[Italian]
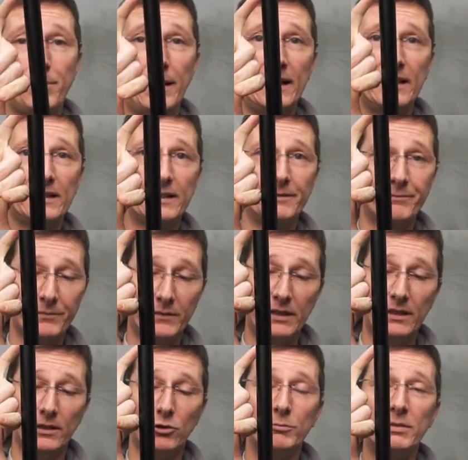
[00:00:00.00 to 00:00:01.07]
parte
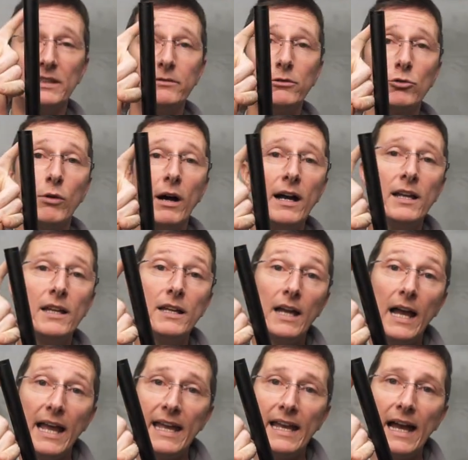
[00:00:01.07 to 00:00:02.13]
di obiettivo qua
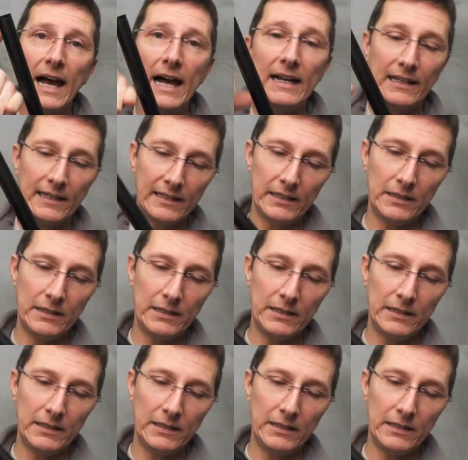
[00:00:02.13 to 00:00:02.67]
è anche